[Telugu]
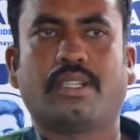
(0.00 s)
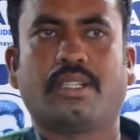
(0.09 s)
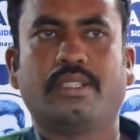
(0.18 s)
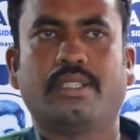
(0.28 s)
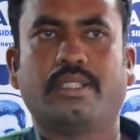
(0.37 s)

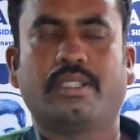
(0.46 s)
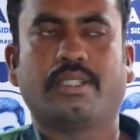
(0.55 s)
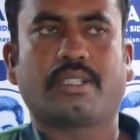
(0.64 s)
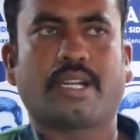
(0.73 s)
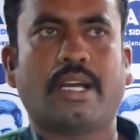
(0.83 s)
అది
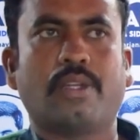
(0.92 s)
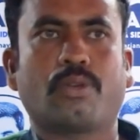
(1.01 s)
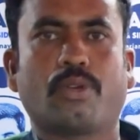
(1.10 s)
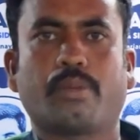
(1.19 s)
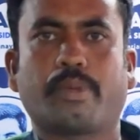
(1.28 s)
కాలు
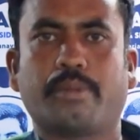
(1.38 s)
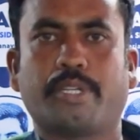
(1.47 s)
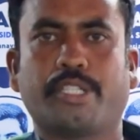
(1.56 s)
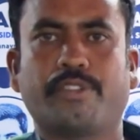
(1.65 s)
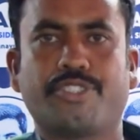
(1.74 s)
కూడా
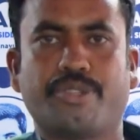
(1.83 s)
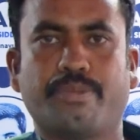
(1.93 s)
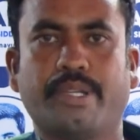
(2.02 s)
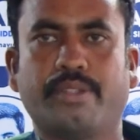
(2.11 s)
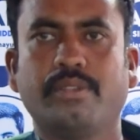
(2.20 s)
ప్రమాదం అని
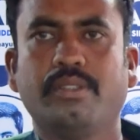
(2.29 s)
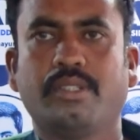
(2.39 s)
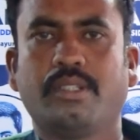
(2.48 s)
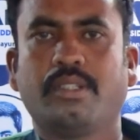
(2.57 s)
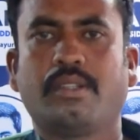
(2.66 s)
చెప్పారు
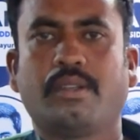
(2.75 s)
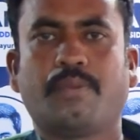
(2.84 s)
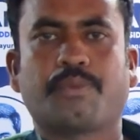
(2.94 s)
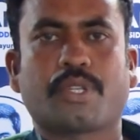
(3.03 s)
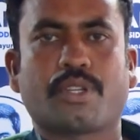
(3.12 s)

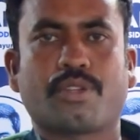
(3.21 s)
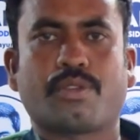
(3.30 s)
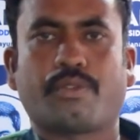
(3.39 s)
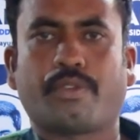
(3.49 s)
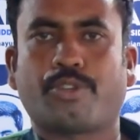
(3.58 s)

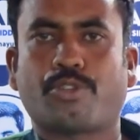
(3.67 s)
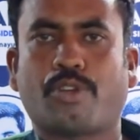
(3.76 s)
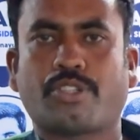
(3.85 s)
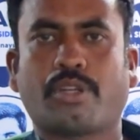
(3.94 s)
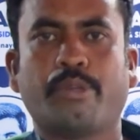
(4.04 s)

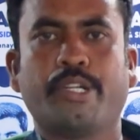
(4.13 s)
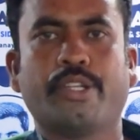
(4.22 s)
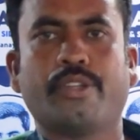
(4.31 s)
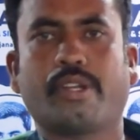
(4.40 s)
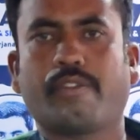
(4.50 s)
సోషల్
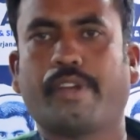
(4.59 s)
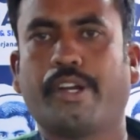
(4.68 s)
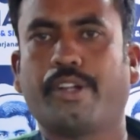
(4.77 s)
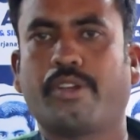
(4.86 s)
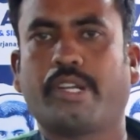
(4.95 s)
మీడియా ద్వారా
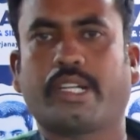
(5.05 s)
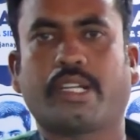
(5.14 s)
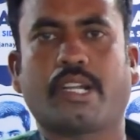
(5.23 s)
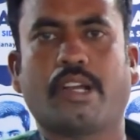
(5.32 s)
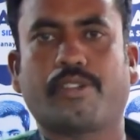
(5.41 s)
ఫ్రెండ్ ద్వారా
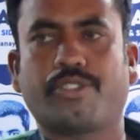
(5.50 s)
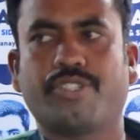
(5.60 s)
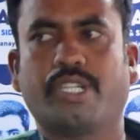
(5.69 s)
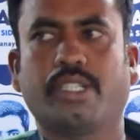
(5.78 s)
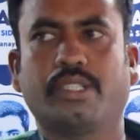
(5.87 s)
ఇక్కడికి రావడం
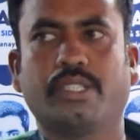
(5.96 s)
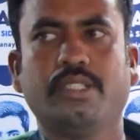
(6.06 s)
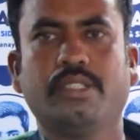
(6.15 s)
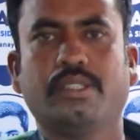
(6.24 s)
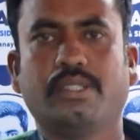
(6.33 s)
జరిగింది
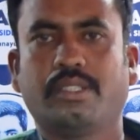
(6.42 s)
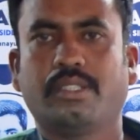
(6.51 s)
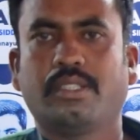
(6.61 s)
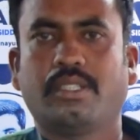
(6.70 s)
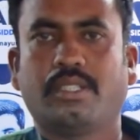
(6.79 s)

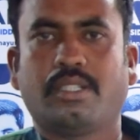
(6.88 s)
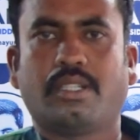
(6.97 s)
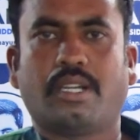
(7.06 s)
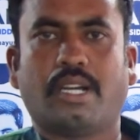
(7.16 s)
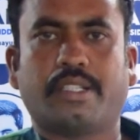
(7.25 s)

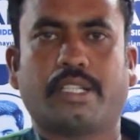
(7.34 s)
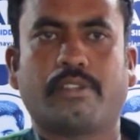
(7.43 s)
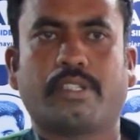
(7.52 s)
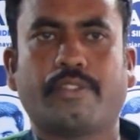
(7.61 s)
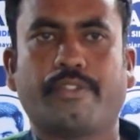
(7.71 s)
ఆ
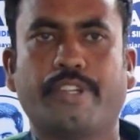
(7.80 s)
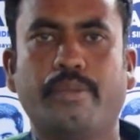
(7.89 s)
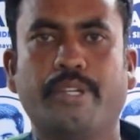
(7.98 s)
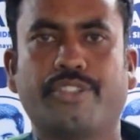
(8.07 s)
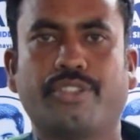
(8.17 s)
తర్వాత ఫ్రీ
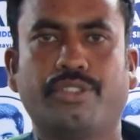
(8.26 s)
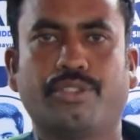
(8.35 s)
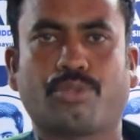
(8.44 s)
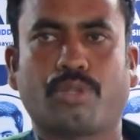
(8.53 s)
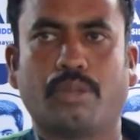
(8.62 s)
మెడిసిన్
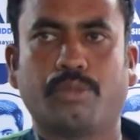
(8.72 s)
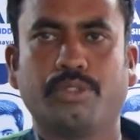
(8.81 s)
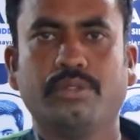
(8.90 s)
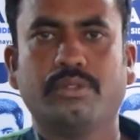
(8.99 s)
తీసుకున్నాము